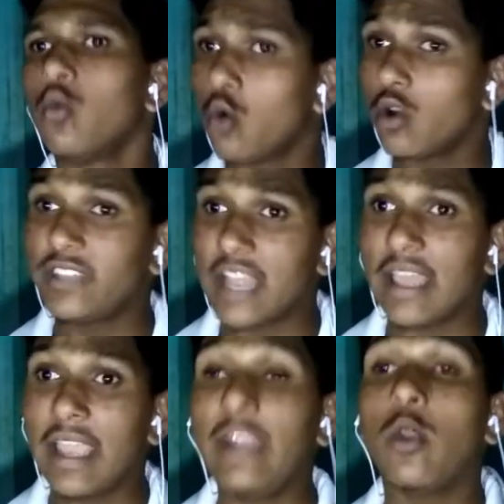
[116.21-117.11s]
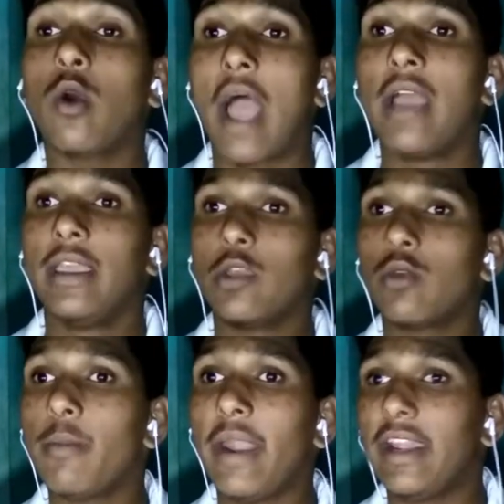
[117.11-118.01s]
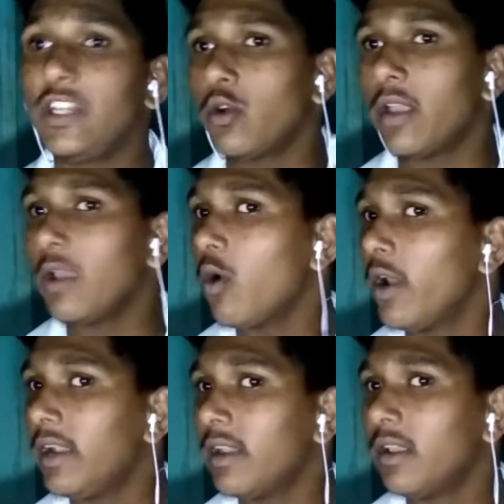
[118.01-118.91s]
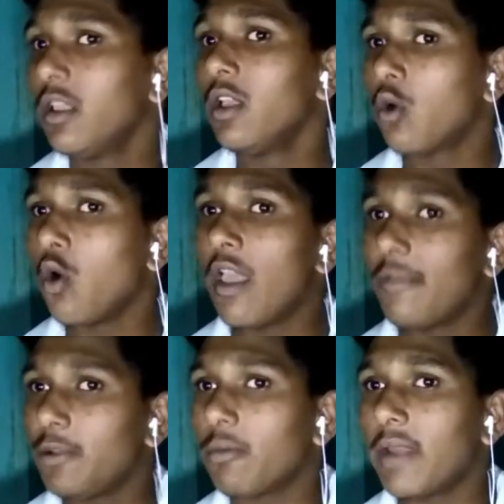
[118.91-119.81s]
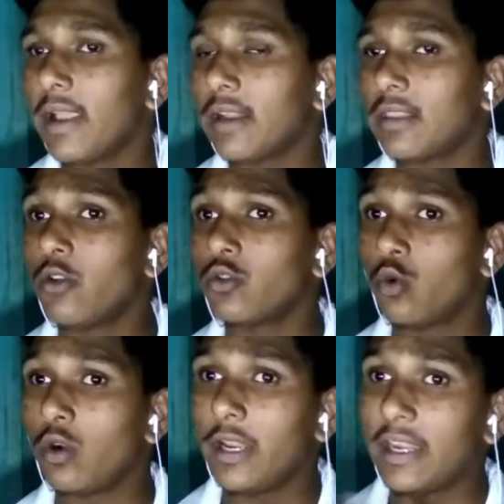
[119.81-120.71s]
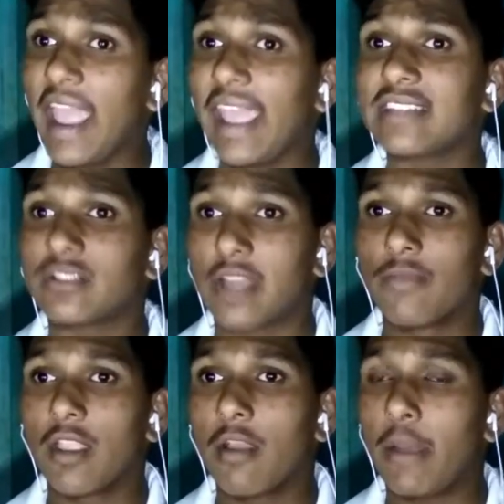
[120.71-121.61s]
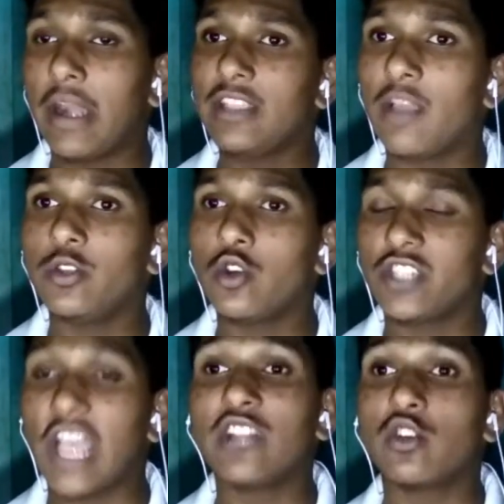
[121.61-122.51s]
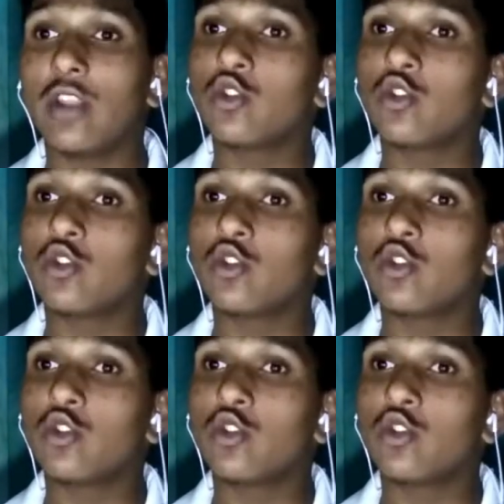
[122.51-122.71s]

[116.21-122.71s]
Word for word: वो ज़्यादा हीट होगा क्योंकि बैटरी जो है वो हीट वो एब्जर्व नहीं करता हीट के अगेंस्ट है मान लीजिए अभी जो चार्ज हो रहा है